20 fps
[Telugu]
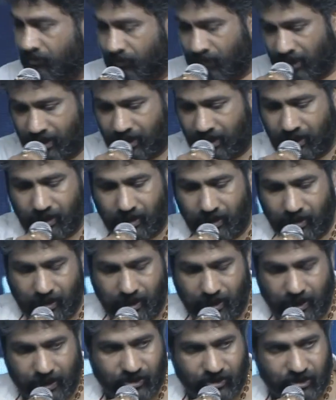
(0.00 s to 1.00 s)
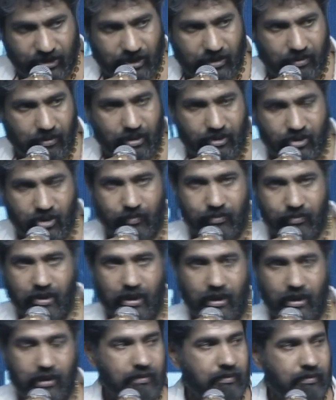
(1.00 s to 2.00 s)
పక్క అచ్చ తెనుగులో
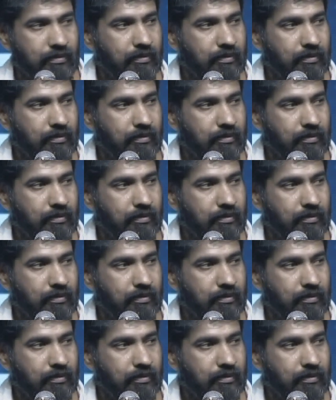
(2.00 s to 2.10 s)
చెప్తున్నాను